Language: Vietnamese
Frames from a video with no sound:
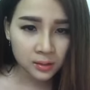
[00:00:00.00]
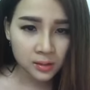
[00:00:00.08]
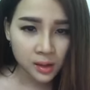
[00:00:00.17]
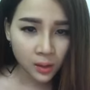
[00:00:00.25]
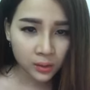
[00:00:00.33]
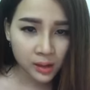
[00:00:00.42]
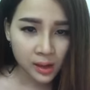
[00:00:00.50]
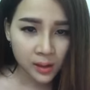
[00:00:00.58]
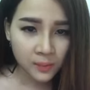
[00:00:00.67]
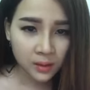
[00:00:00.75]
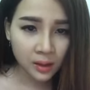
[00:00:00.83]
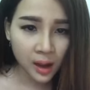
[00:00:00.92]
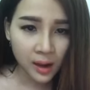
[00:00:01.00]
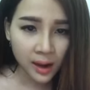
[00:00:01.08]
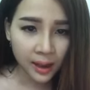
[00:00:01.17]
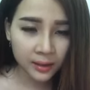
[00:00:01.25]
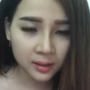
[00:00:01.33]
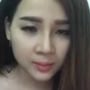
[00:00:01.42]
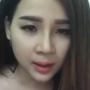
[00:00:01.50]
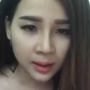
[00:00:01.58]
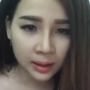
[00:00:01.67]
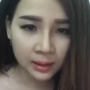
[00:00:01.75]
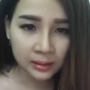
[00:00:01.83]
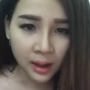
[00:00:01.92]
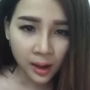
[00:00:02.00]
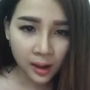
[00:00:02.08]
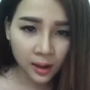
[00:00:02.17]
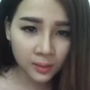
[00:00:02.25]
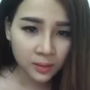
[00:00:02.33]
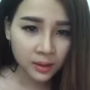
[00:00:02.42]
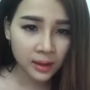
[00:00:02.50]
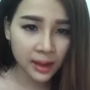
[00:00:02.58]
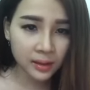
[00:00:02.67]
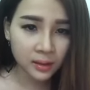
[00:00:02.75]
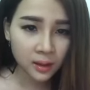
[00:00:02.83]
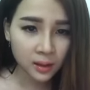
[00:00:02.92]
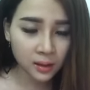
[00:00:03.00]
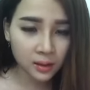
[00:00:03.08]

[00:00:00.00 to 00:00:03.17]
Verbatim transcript: lỗ chân lông nó to lại, nhưng mà nó to không có đáng kể,